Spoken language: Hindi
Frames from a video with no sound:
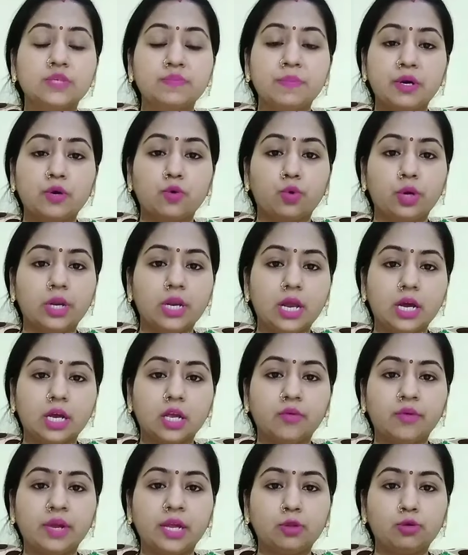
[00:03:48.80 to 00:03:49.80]
इसमें डोरी
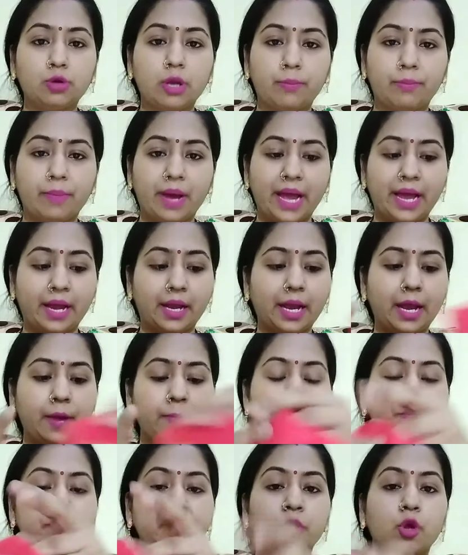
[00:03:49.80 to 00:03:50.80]
लगी हुई है तो ये बैक
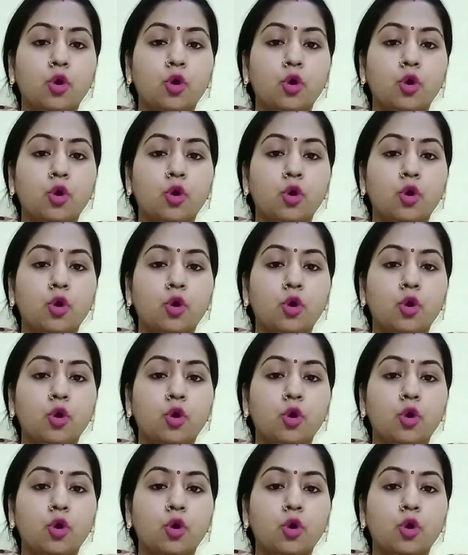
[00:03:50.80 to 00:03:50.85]
है